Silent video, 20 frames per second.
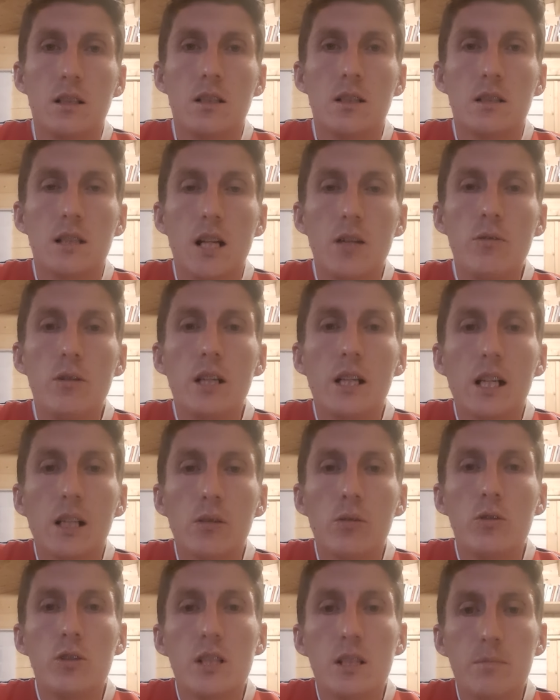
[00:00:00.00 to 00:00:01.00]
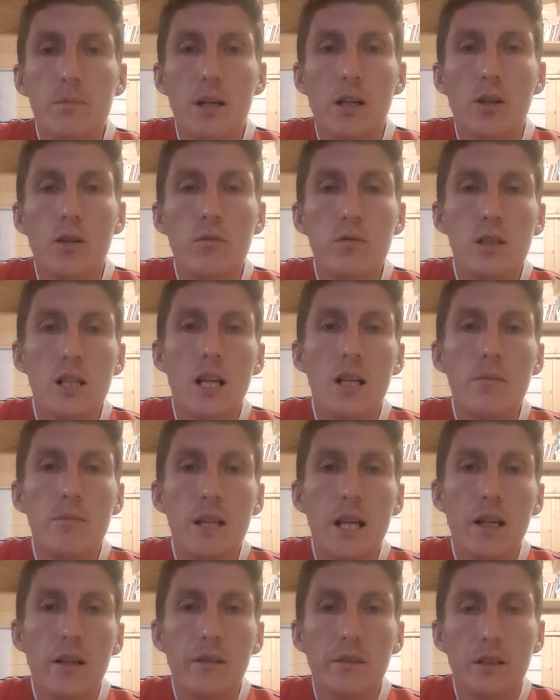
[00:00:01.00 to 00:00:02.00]
Salut les cathos, j'espère que vous allez
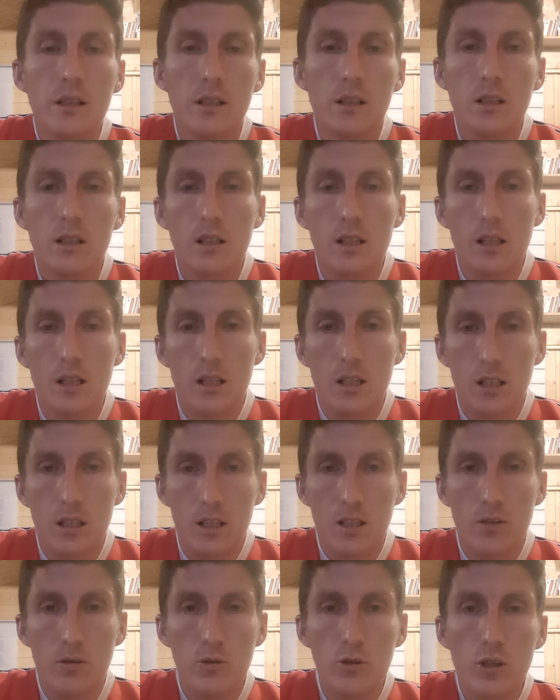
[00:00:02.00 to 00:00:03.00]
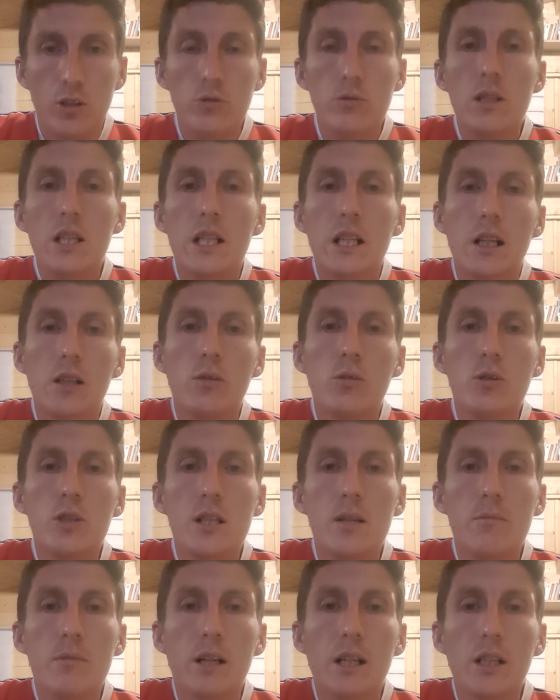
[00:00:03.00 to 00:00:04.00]
bien. Aujourd'hui les cathos,
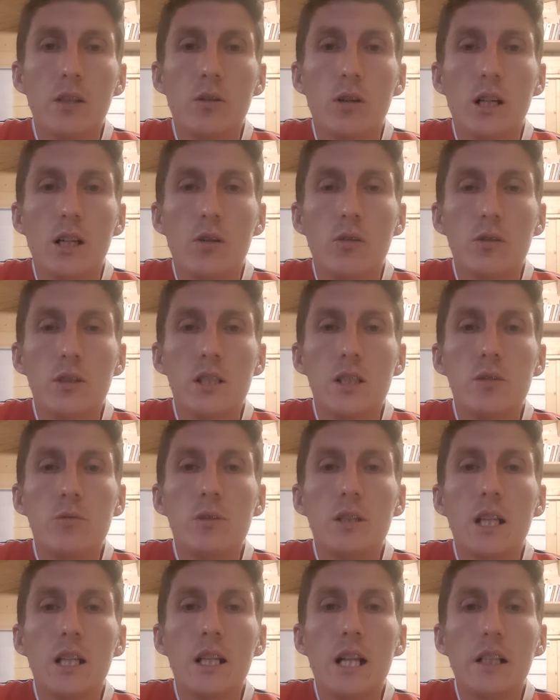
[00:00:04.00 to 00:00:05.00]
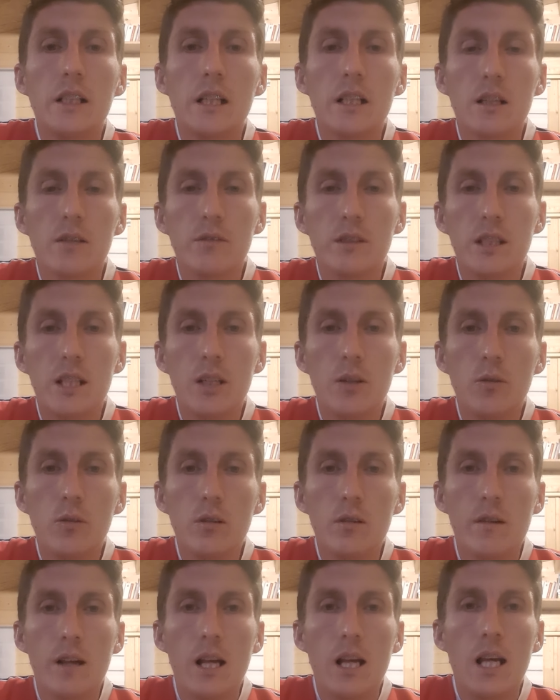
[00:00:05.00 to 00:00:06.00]
j'aimerais dans la continuité de la dernière
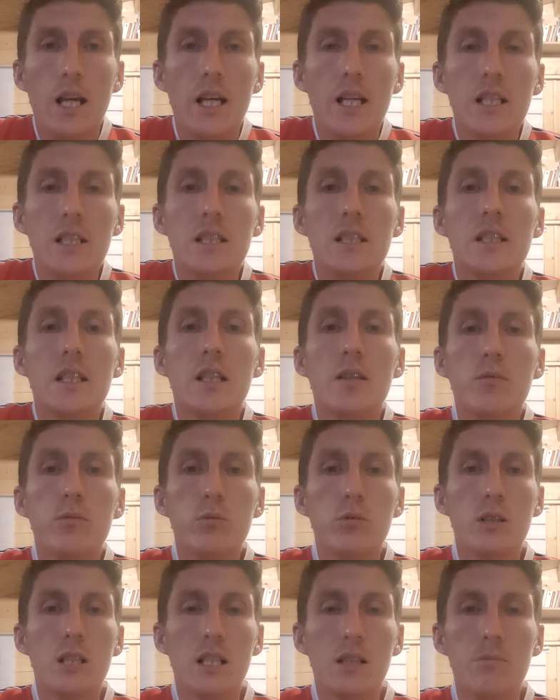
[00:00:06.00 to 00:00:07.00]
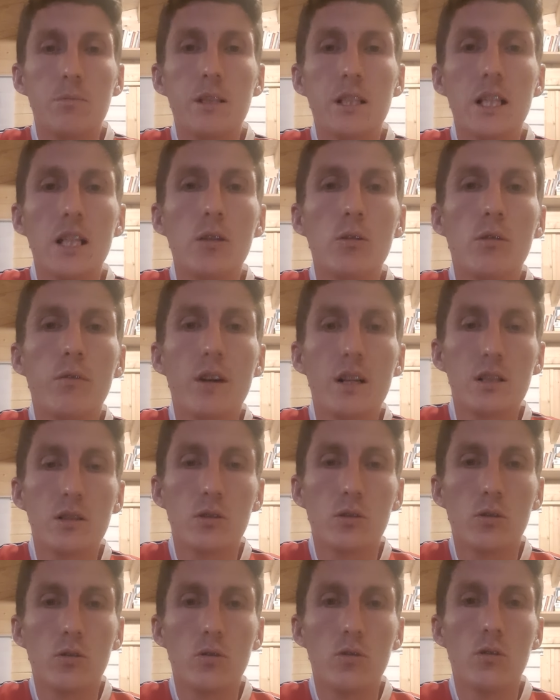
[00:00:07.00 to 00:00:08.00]
vidéo essayer de vous expliquer de
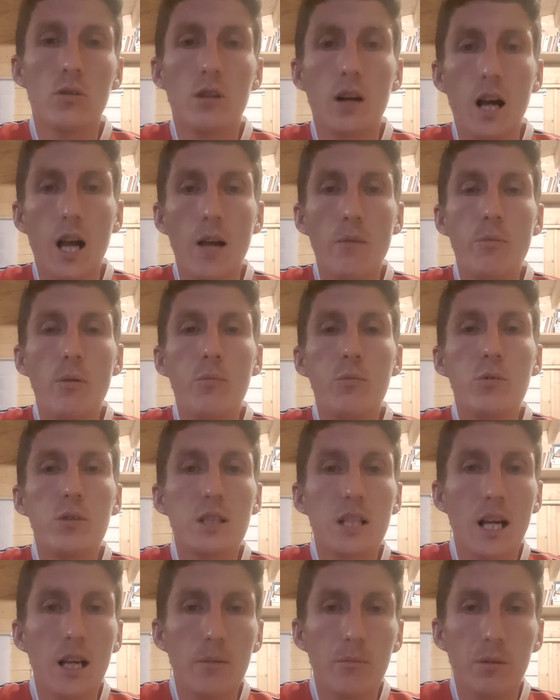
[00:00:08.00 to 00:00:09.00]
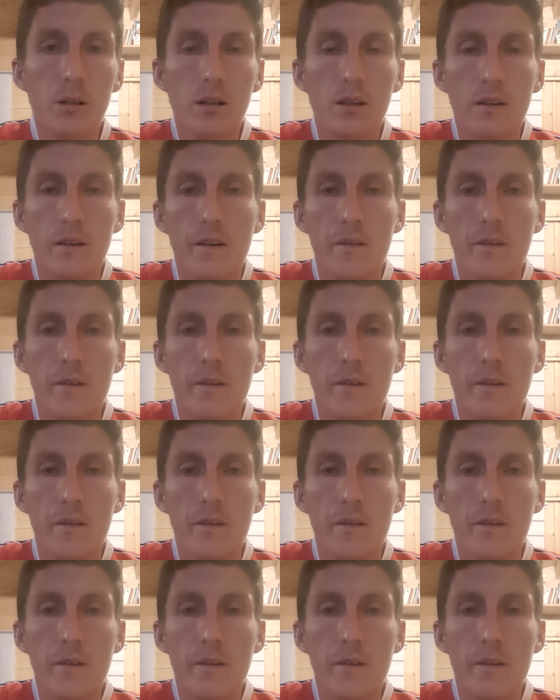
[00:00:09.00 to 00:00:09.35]
façon un peu plus simple